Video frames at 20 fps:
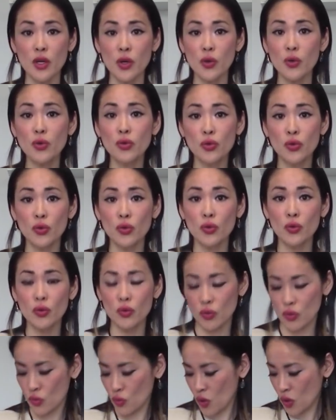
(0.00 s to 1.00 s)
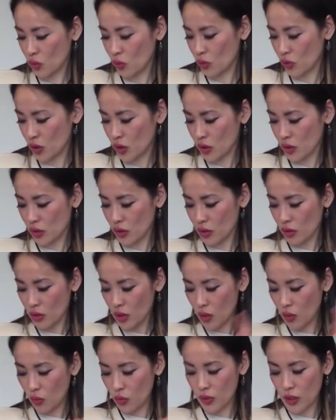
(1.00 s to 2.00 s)
柚子の後に
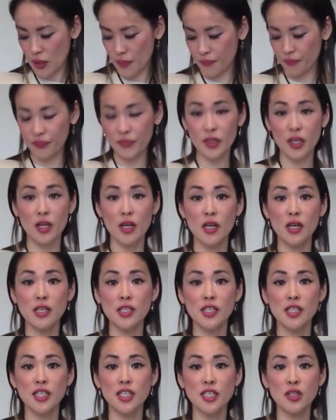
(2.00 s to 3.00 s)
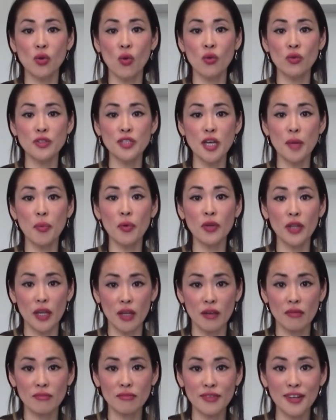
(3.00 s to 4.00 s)
カッコで
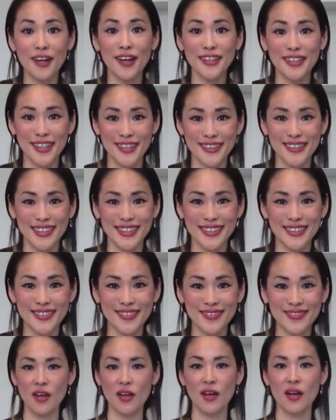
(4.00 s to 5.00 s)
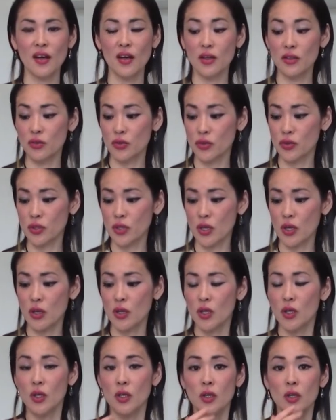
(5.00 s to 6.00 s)
シトンジャポネって書いてあるんです。そして、
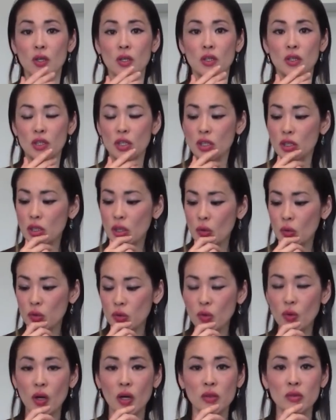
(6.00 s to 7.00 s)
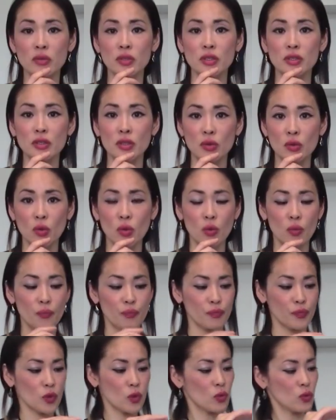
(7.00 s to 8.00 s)
聞いたことがあるんですけど、
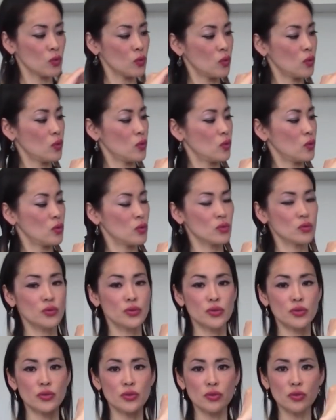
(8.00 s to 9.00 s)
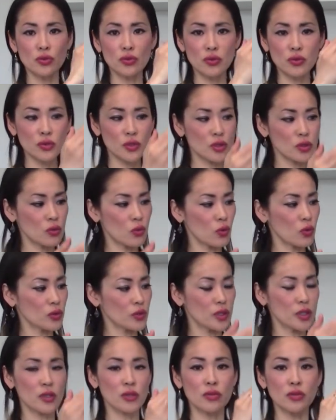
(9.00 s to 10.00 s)
この薄い
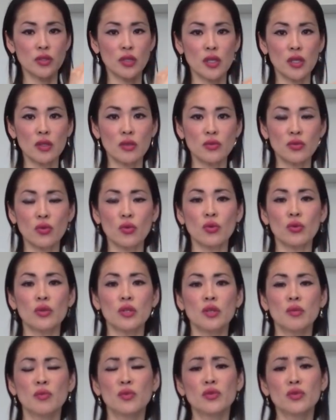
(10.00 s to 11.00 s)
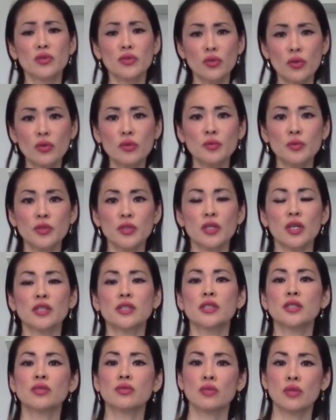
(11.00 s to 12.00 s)
コーティングされるチョコってものすごく難
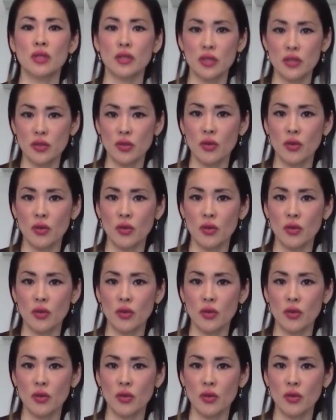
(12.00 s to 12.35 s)
しいそうなんです